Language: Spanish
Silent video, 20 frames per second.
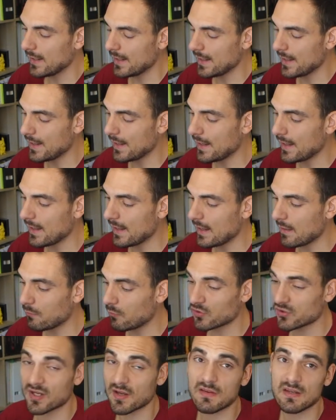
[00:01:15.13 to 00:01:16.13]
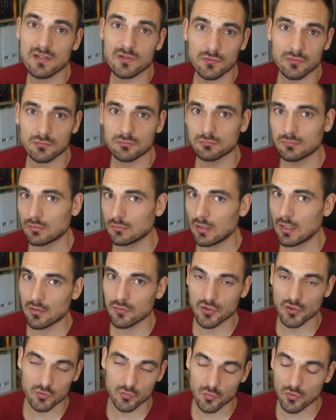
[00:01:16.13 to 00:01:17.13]
eh, pues se ha visto
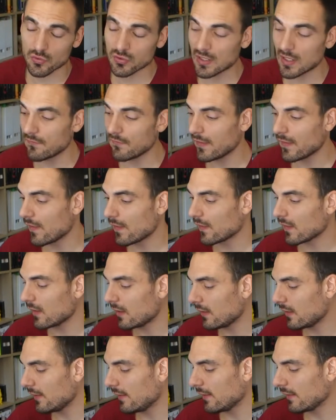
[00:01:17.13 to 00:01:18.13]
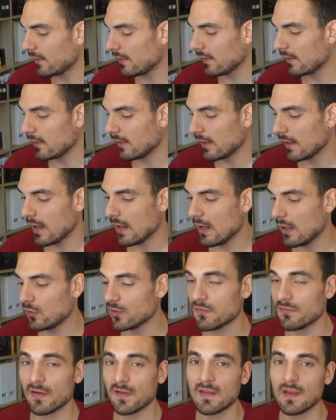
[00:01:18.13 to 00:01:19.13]
los estudios, la evidencia eh, en
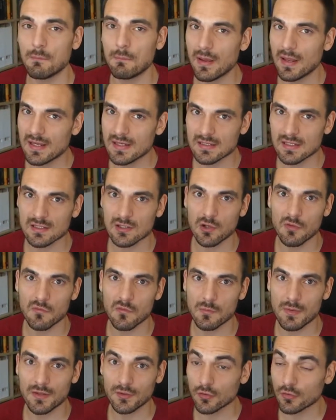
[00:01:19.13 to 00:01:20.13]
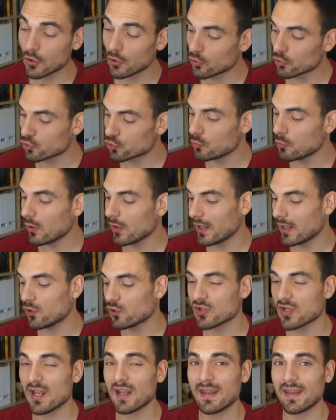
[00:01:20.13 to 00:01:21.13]
los diferentes países, en los formatos de consumo, que
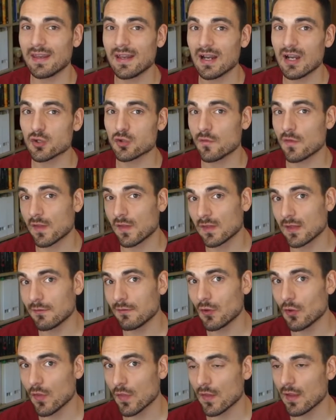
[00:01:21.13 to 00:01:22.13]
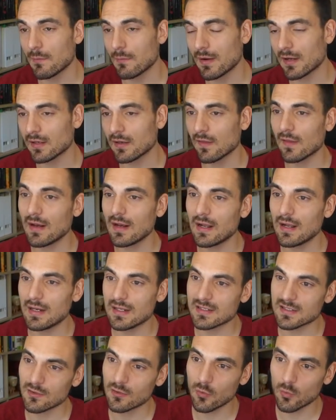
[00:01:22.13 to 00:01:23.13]
no se adquiere la suficiente B12 a partir de la
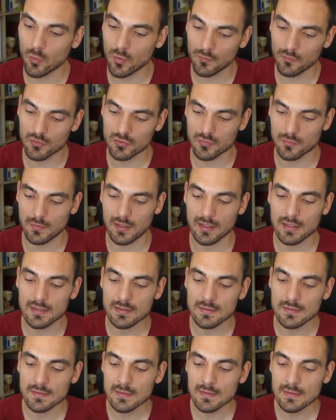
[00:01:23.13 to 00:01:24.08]
leche y los huevos, ¿vale?